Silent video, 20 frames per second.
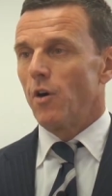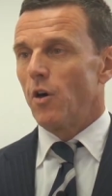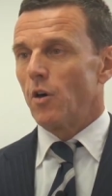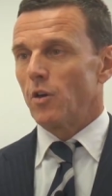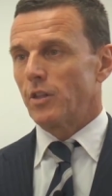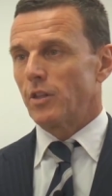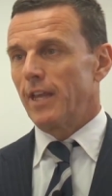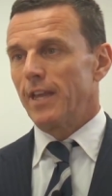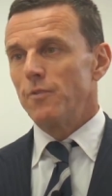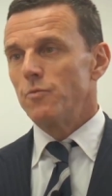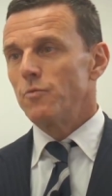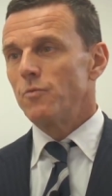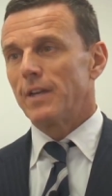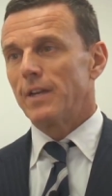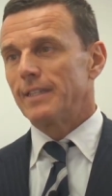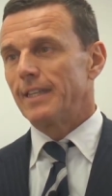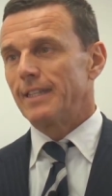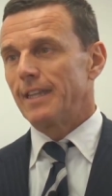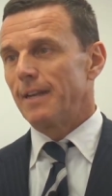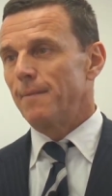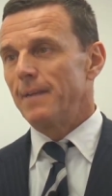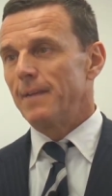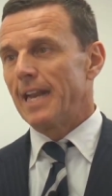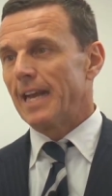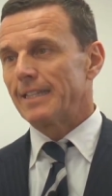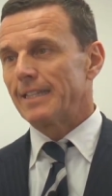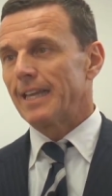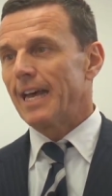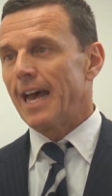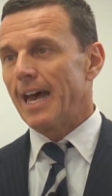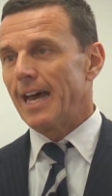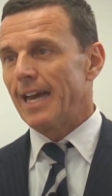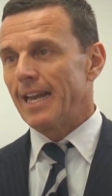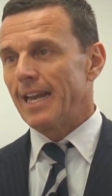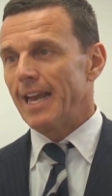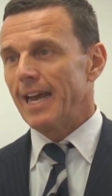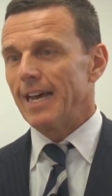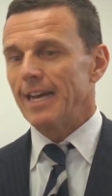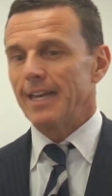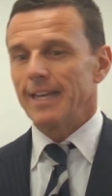è forte in una determinata
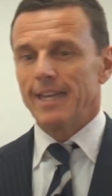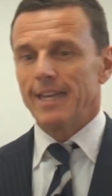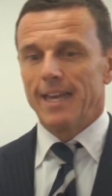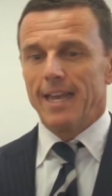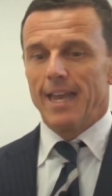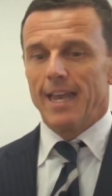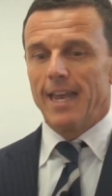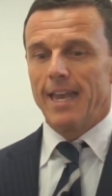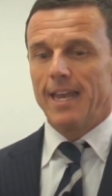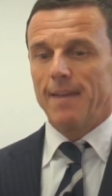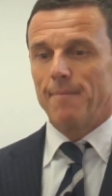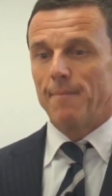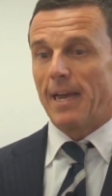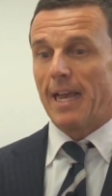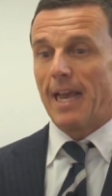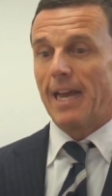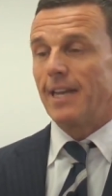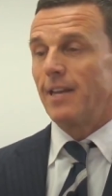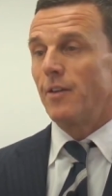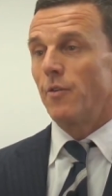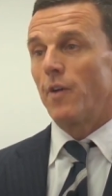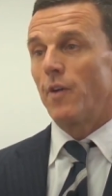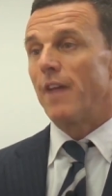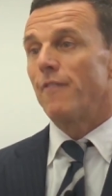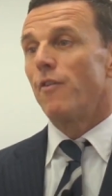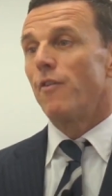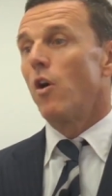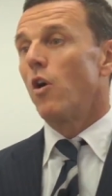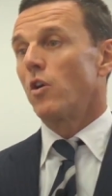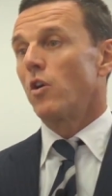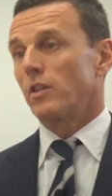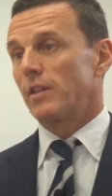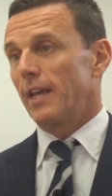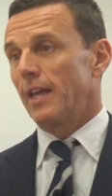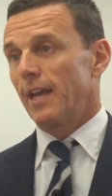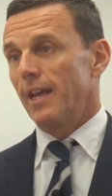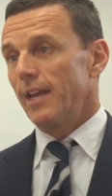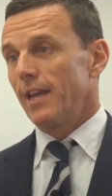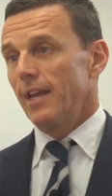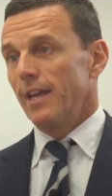area e magari non è
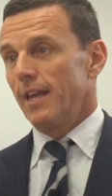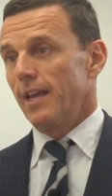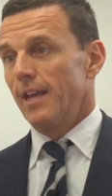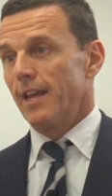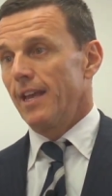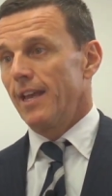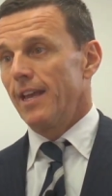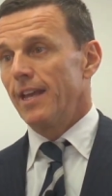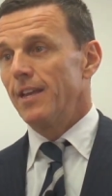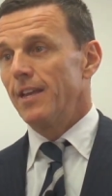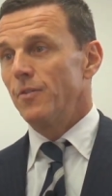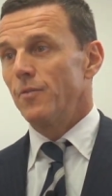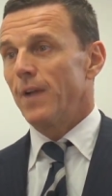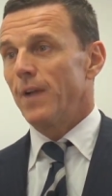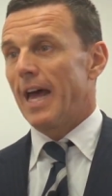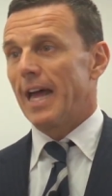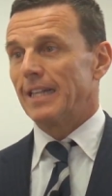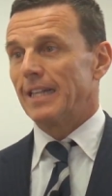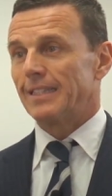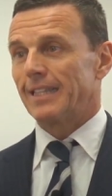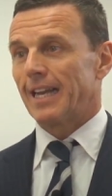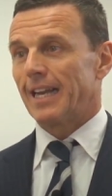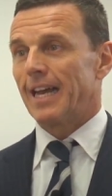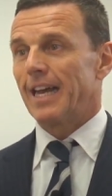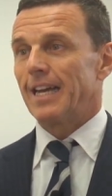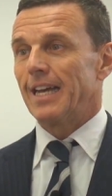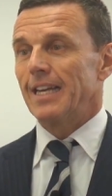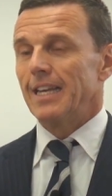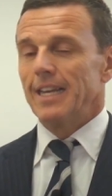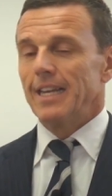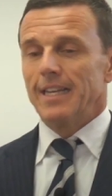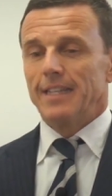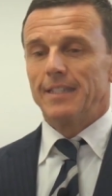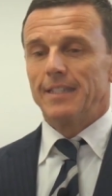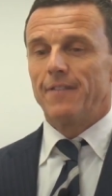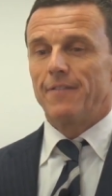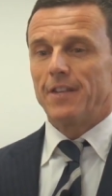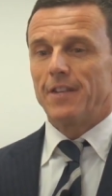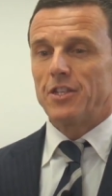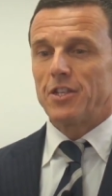forte eh, in un'altra,
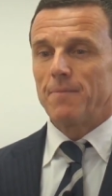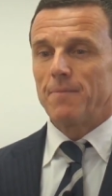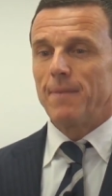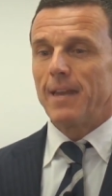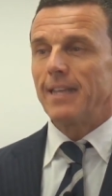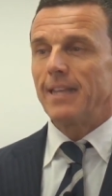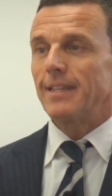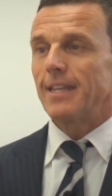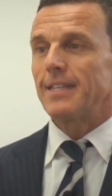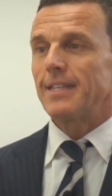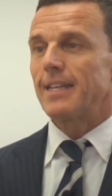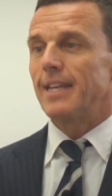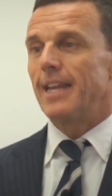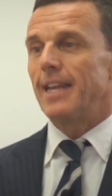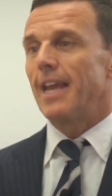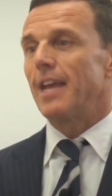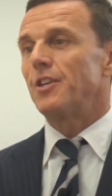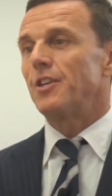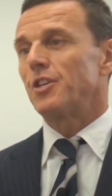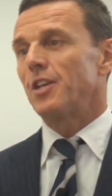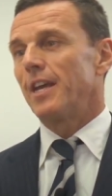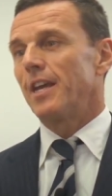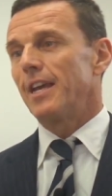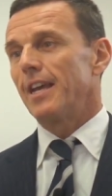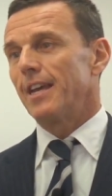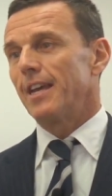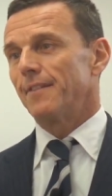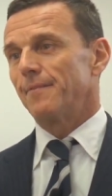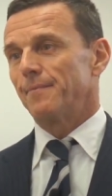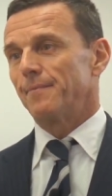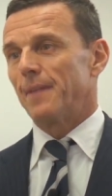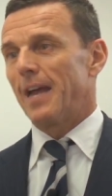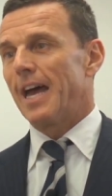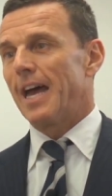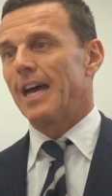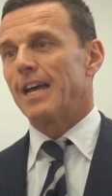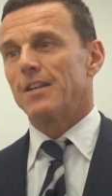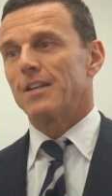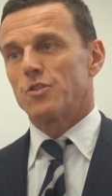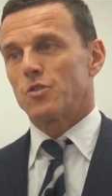difficilmente si riesce
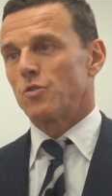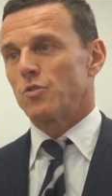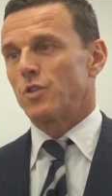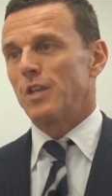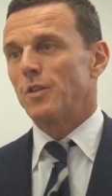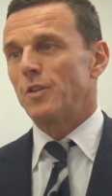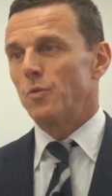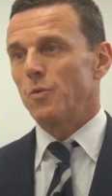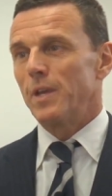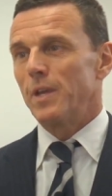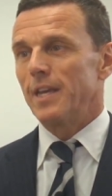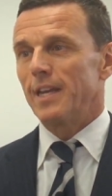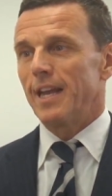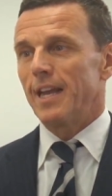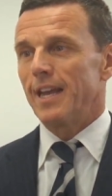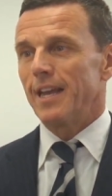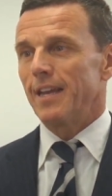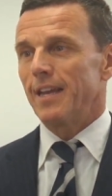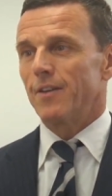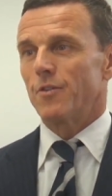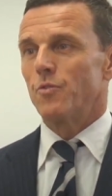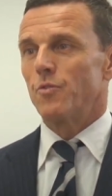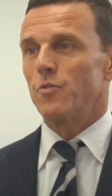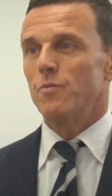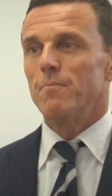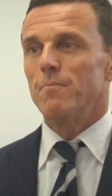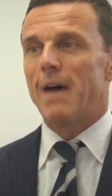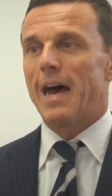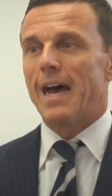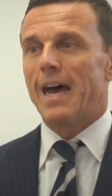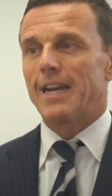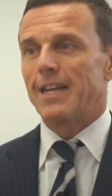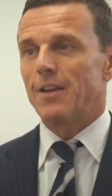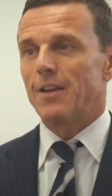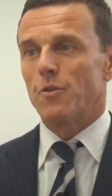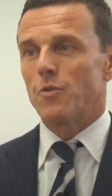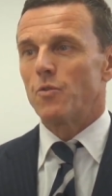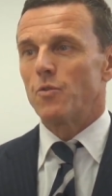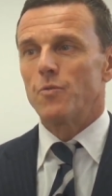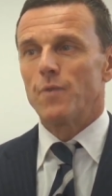a sostituire con un
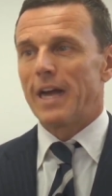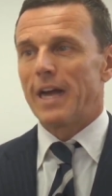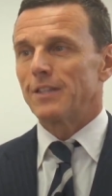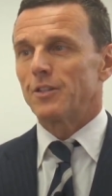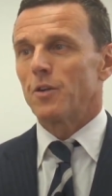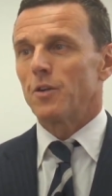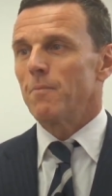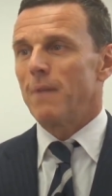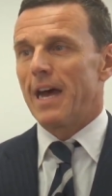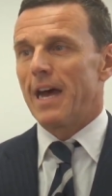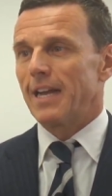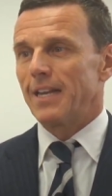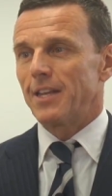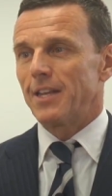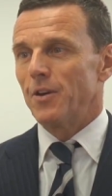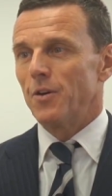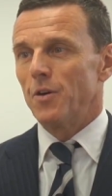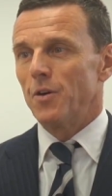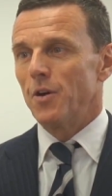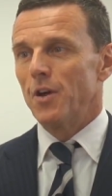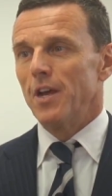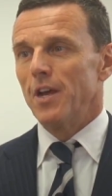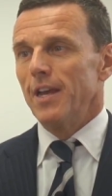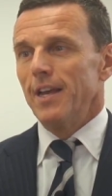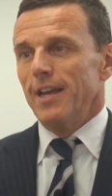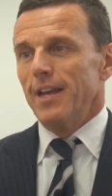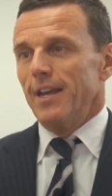marchio, con un altro marchio